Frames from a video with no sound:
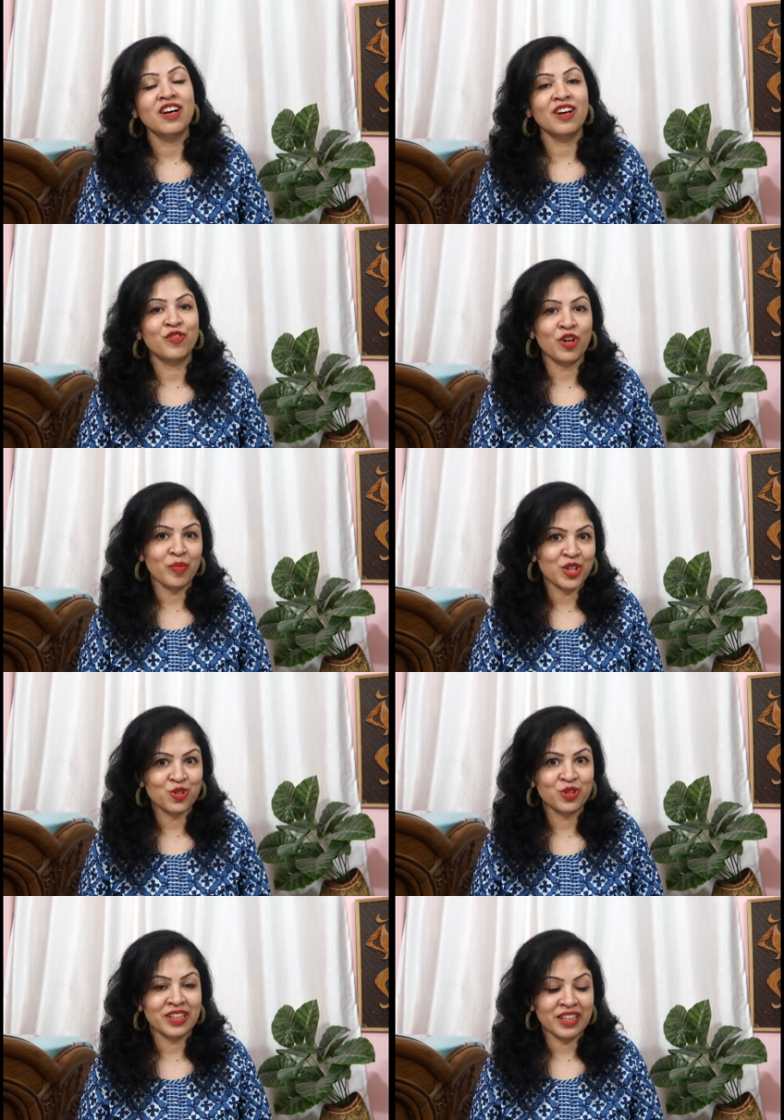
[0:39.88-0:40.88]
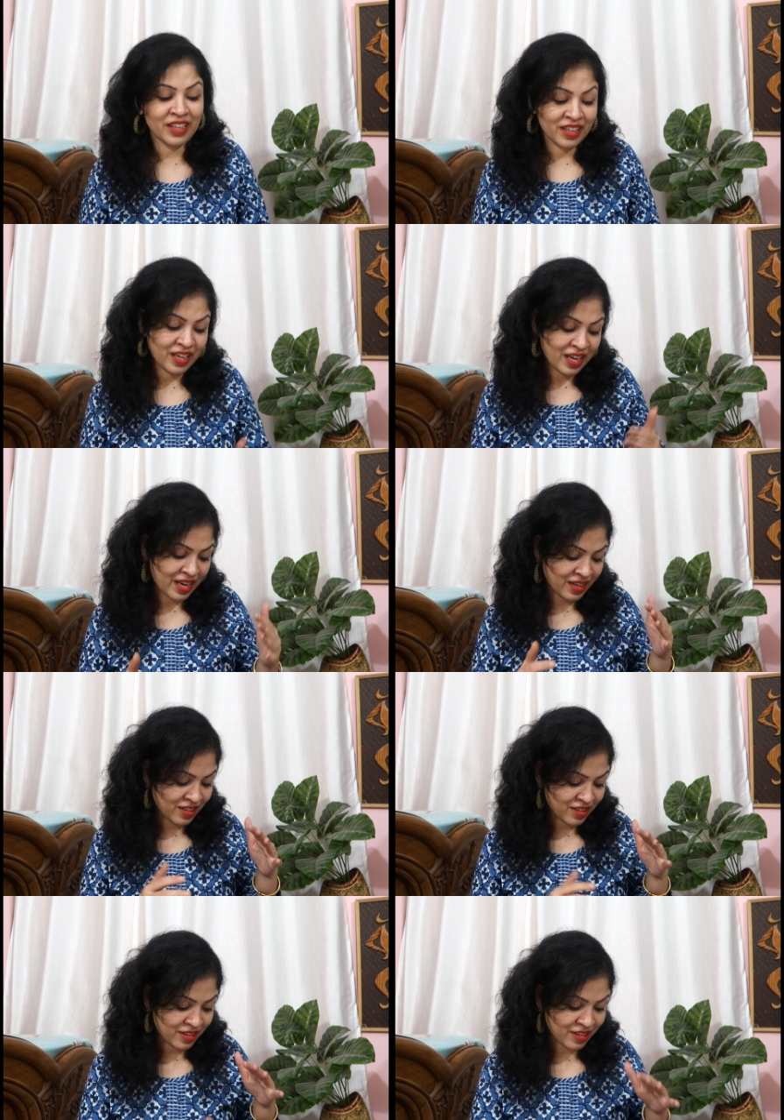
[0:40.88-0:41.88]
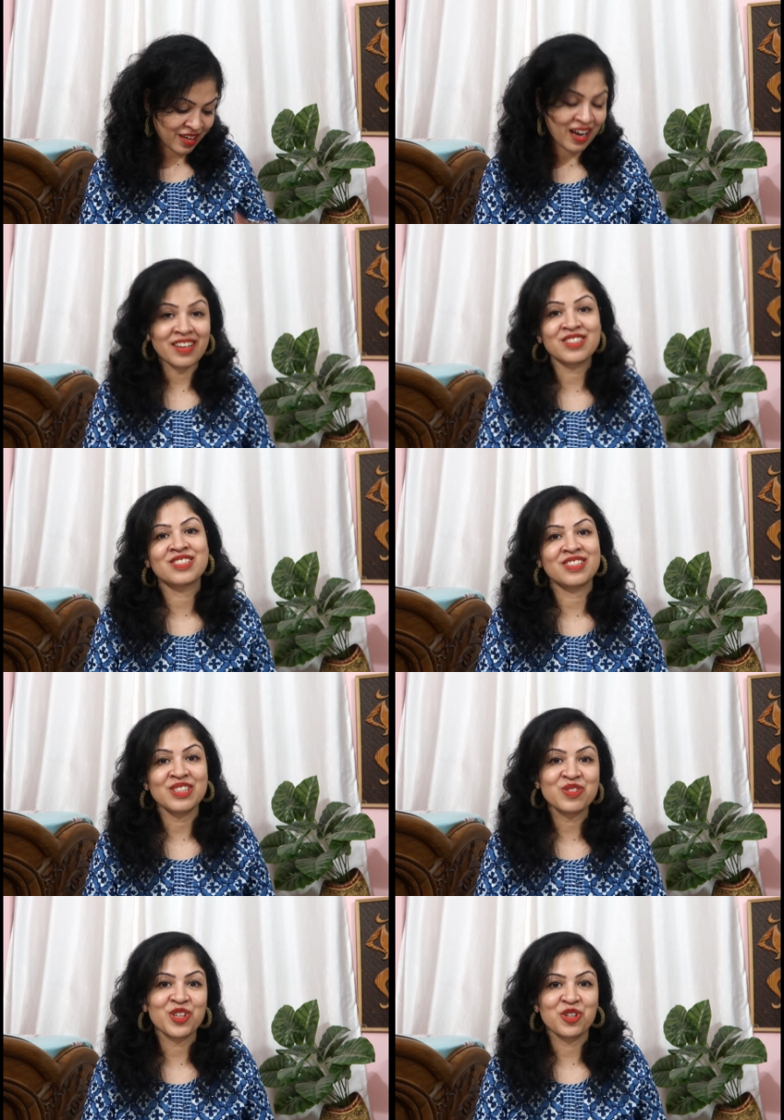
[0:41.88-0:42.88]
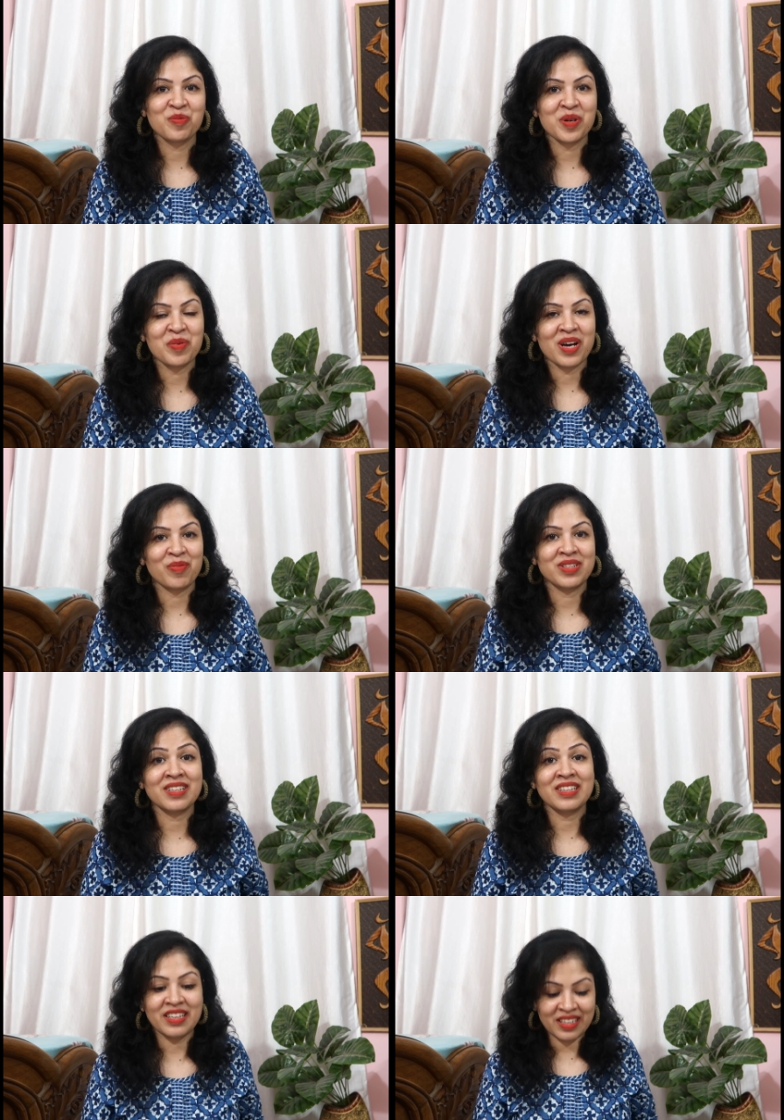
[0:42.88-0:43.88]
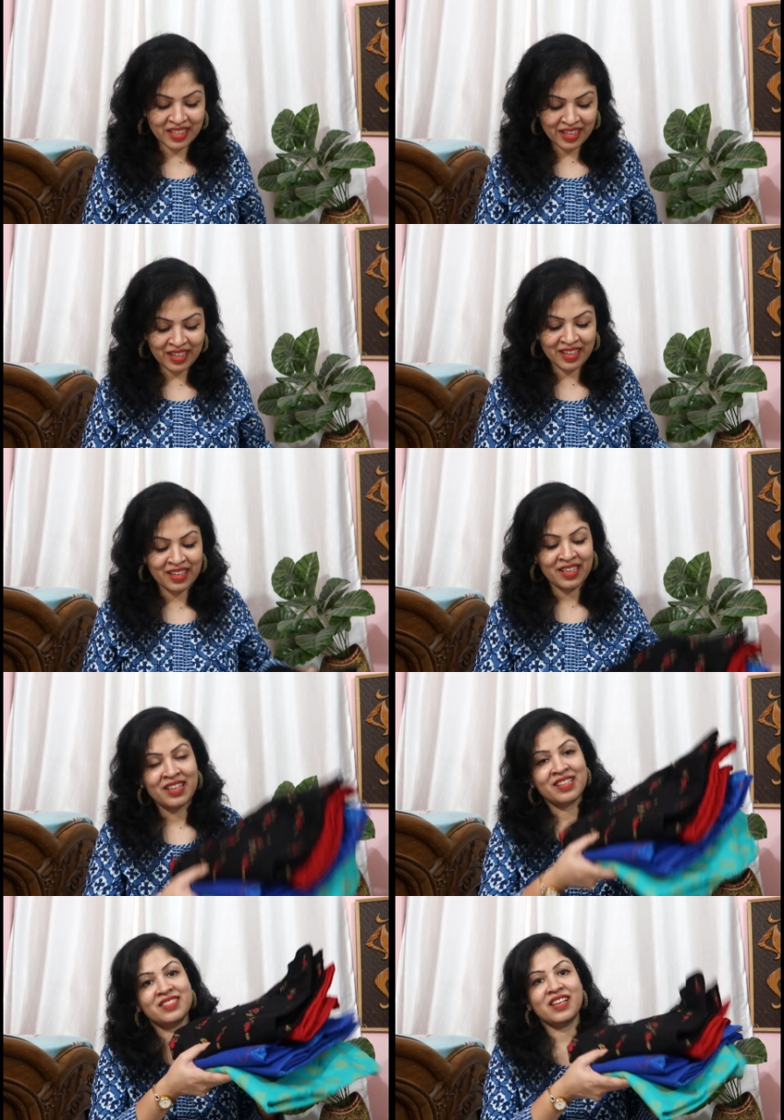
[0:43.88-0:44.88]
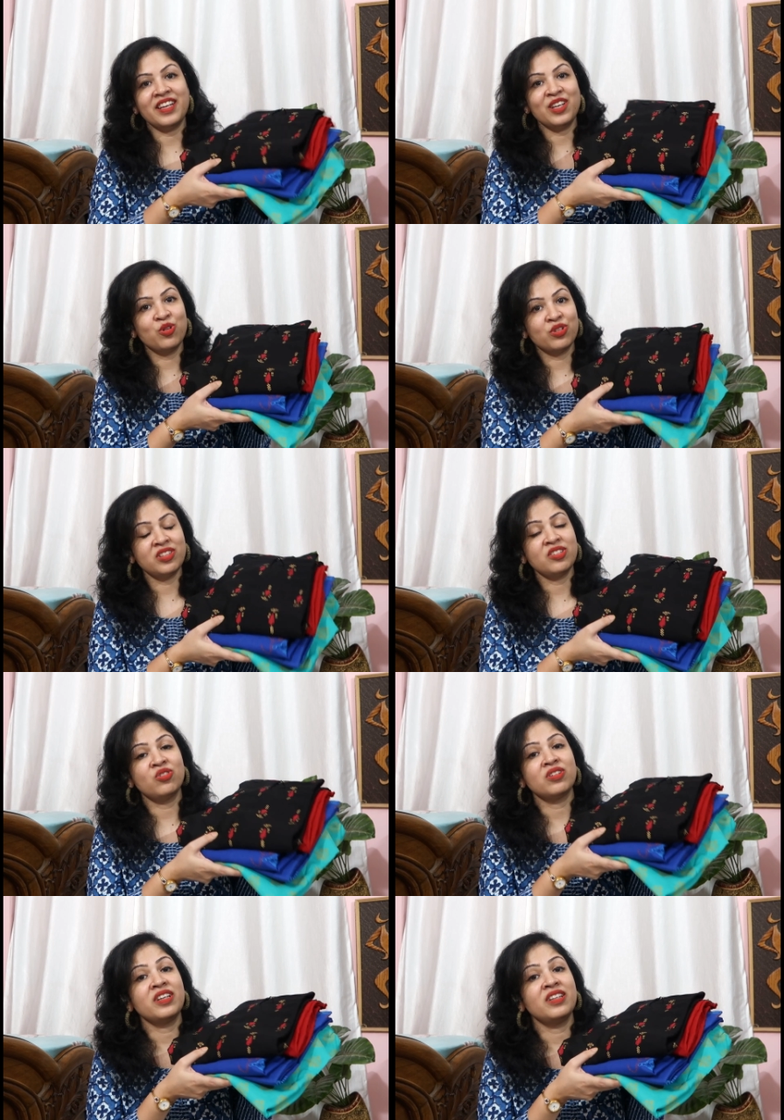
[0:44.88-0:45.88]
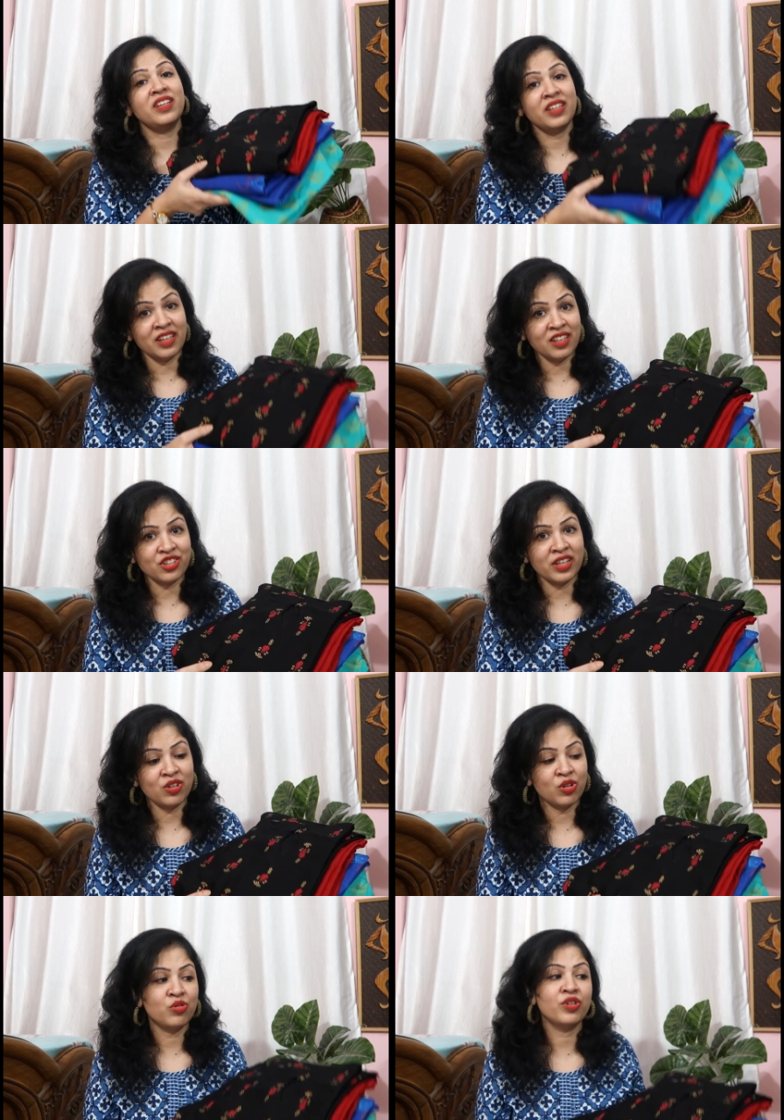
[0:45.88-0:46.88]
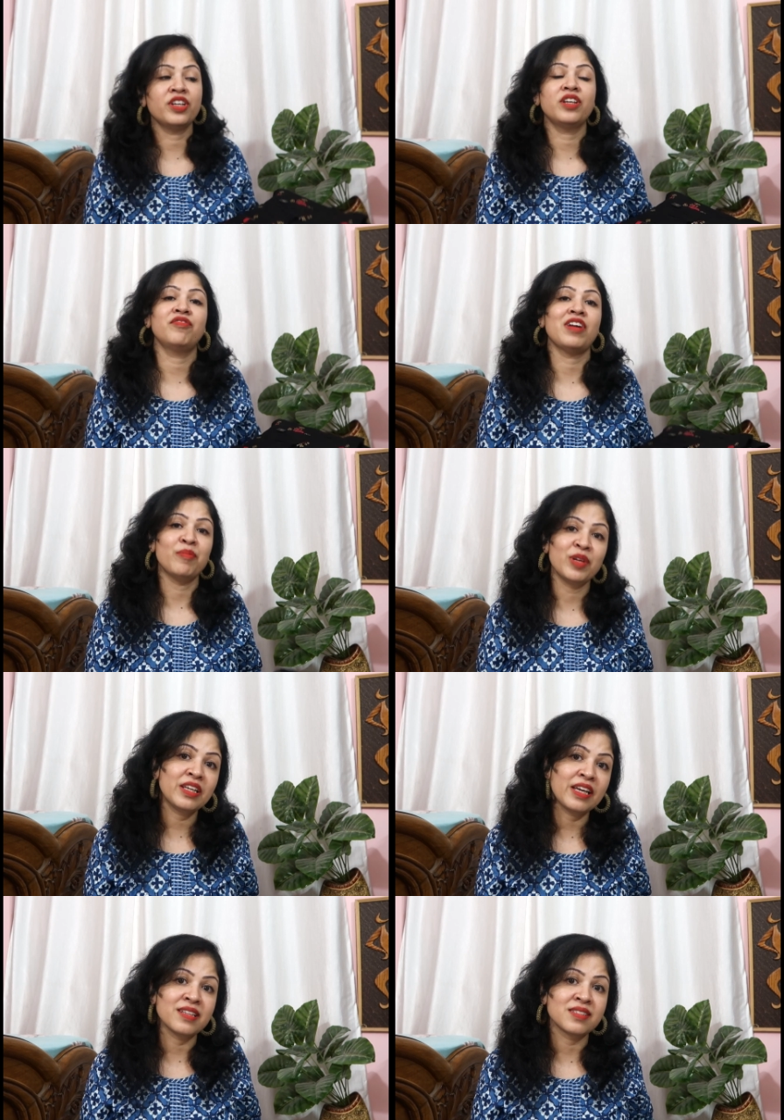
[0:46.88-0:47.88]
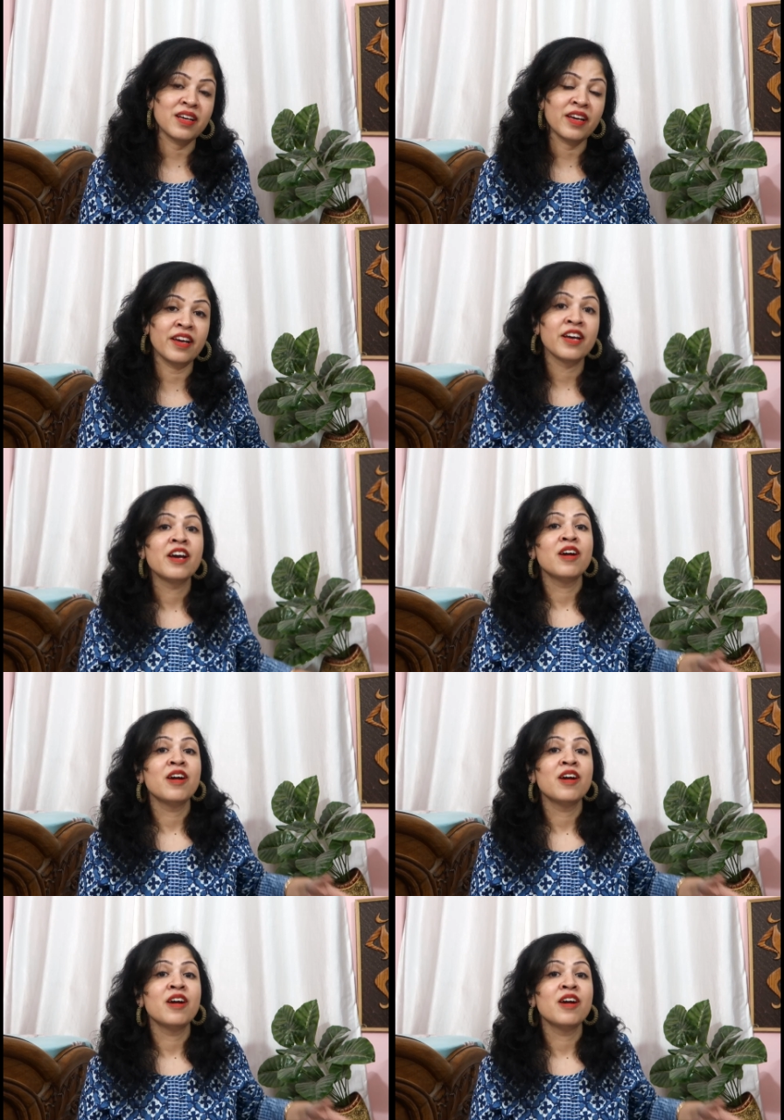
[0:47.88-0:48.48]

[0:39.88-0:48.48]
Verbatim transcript: फ्रॉम मीशो दिखेंगे एंड आज इस वीडियो में मैं आपके साथ ये सारी कुर्तियों के डिटेल शेयर करूँगी कि फैब्रिक कैसा है